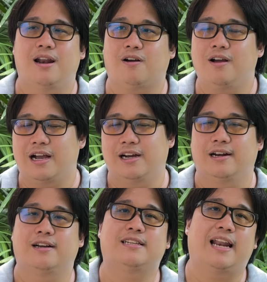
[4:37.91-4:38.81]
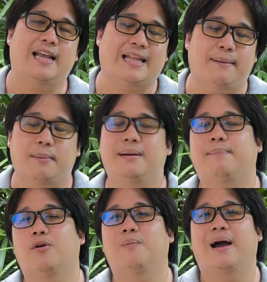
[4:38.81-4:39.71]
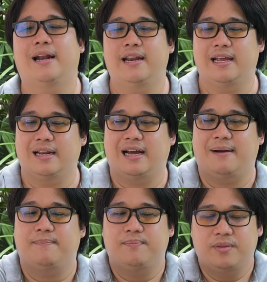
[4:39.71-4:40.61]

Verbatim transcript: แล้วก็อย่างอื่นก็จะไล่ตามลำดับลงมานั่นเอง นะครับ